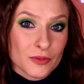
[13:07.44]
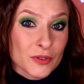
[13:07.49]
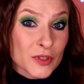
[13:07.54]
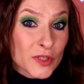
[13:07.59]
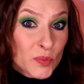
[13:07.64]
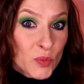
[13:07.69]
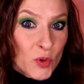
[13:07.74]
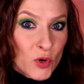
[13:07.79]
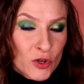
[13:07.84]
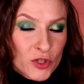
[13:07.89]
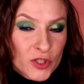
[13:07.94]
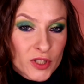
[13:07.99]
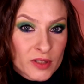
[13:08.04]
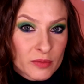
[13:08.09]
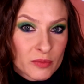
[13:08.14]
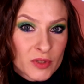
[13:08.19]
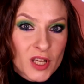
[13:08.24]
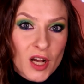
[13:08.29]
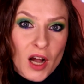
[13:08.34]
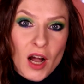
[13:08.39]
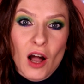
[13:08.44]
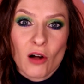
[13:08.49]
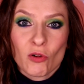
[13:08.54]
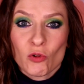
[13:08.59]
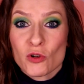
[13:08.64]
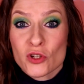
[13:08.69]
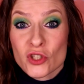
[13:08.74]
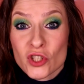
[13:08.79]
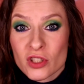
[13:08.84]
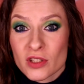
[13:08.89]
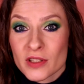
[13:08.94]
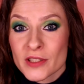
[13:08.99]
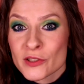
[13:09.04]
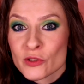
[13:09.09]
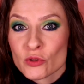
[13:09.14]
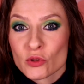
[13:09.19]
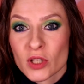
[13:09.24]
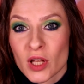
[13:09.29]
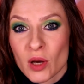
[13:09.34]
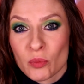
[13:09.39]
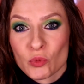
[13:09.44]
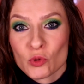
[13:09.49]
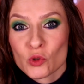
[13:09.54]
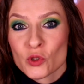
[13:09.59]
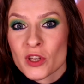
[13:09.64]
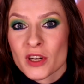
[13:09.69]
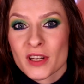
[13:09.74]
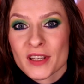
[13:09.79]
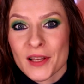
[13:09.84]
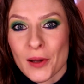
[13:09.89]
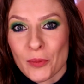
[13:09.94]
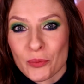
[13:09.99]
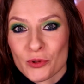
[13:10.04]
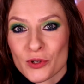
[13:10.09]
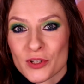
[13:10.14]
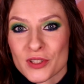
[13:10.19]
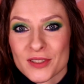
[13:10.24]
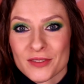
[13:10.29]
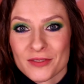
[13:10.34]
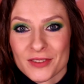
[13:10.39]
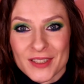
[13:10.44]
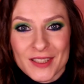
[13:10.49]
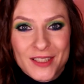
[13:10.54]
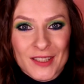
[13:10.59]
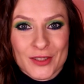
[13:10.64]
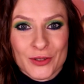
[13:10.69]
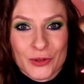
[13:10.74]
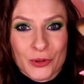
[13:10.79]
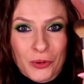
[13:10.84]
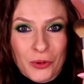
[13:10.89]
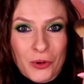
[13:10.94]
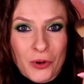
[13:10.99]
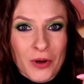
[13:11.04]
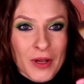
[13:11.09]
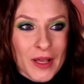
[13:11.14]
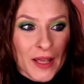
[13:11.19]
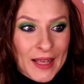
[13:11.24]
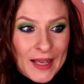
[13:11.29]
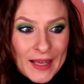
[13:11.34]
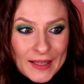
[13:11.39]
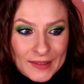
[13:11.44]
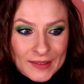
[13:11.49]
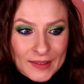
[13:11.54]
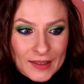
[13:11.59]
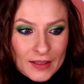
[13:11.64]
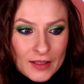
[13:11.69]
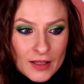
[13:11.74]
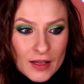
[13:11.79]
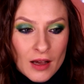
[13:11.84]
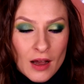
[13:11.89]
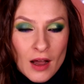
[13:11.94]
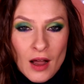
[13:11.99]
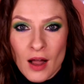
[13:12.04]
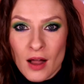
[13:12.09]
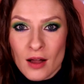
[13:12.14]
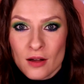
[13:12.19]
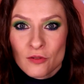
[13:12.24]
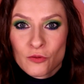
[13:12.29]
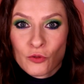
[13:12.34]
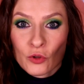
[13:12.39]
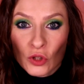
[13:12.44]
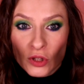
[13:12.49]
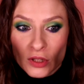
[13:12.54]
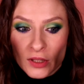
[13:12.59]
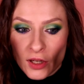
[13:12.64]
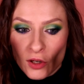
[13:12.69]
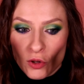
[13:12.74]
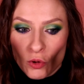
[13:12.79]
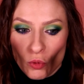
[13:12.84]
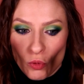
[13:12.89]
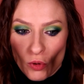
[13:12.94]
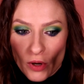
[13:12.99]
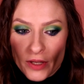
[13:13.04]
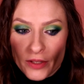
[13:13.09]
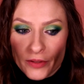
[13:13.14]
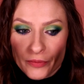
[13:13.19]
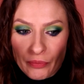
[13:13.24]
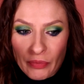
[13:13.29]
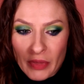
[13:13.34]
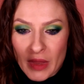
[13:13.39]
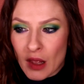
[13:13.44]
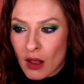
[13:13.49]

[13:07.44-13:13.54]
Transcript: Вы спросите меня, какой же кистью для пудры я пользовалась до этой, а вот такой.